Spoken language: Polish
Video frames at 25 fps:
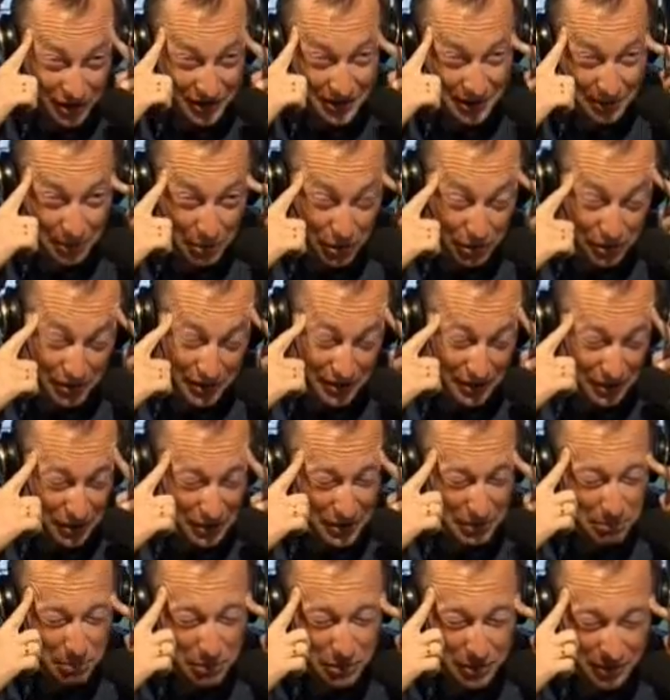samolot jest do
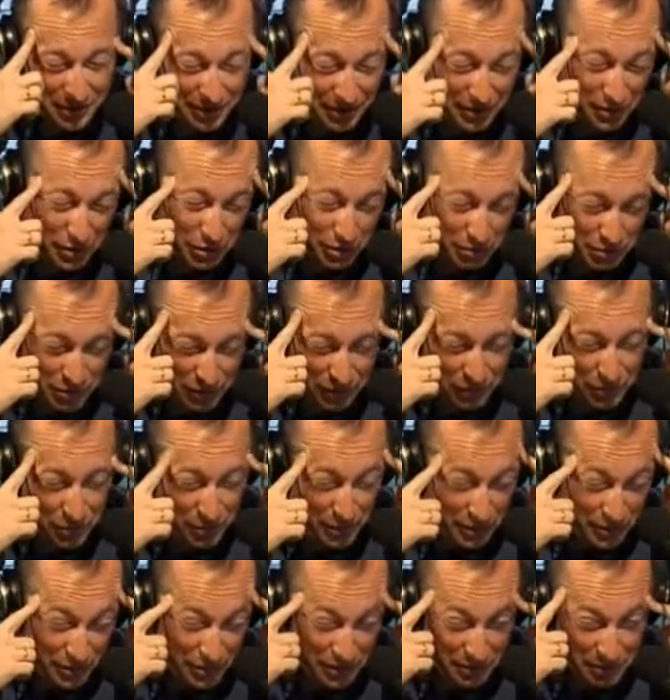dyspozycji, to już
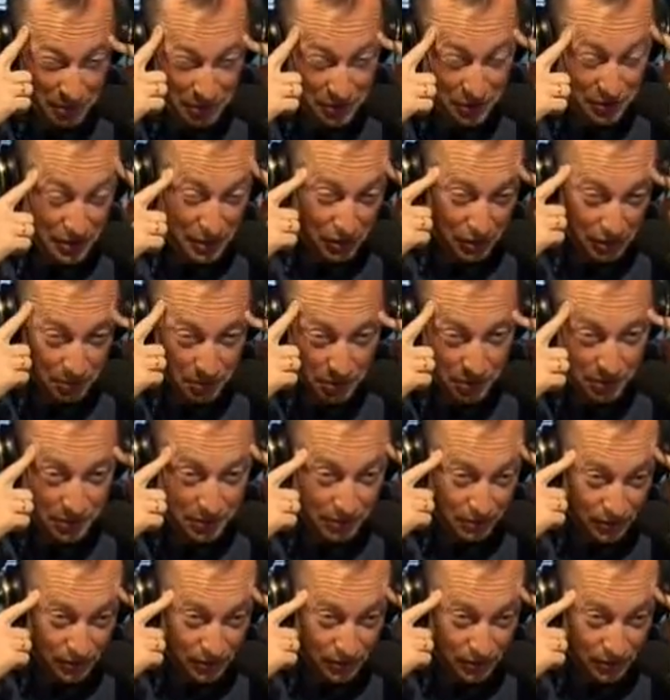przewiduje, co się będzie działo w Polsce